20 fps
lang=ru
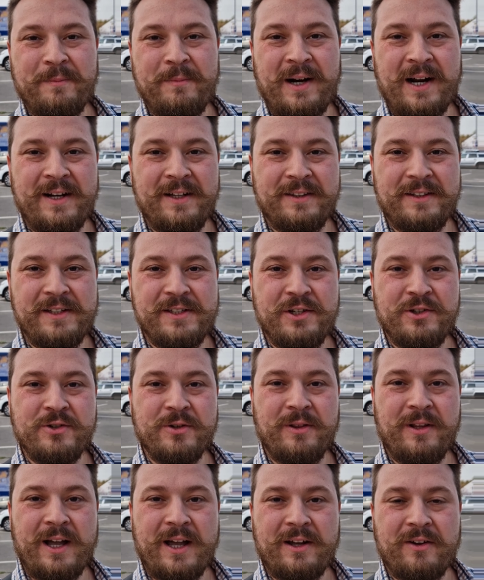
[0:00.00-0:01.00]
набрали
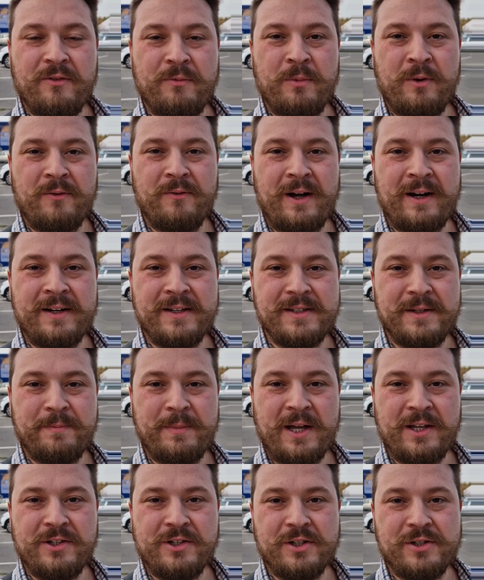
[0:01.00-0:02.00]
тысячу лайков буквально за
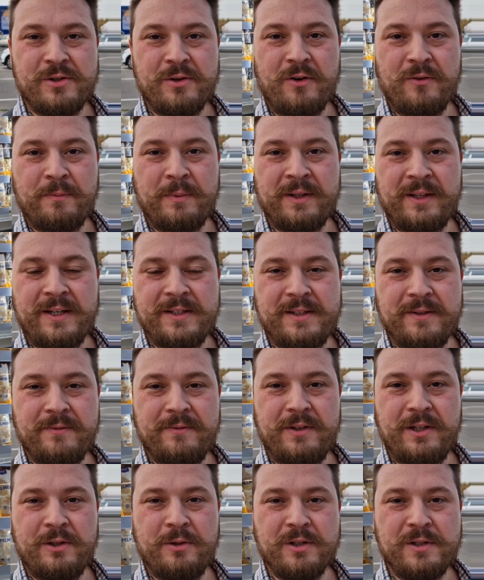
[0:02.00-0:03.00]
5 часов под этим
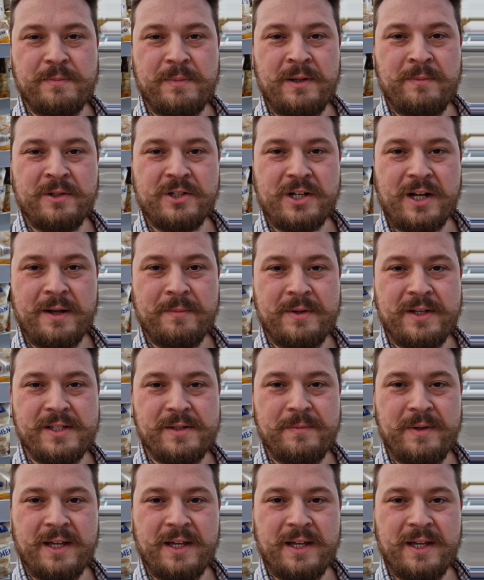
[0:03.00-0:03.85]
видео с пельмешами из